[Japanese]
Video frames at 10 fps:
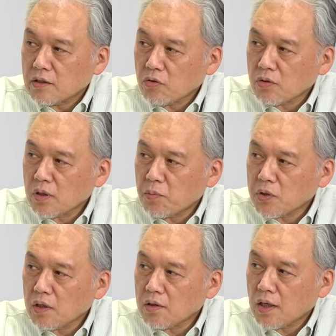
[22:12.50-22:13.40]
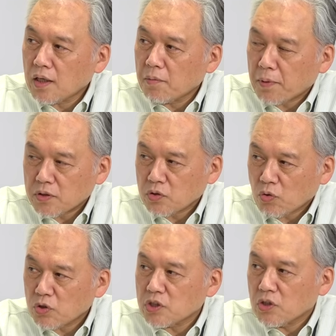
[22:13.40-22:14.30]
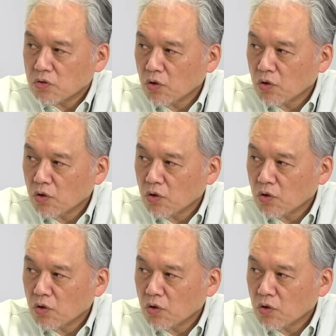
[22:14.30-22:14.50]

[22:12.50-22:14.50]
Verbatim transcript: 手頃なモデルがやっぱりちょっと欲しいよ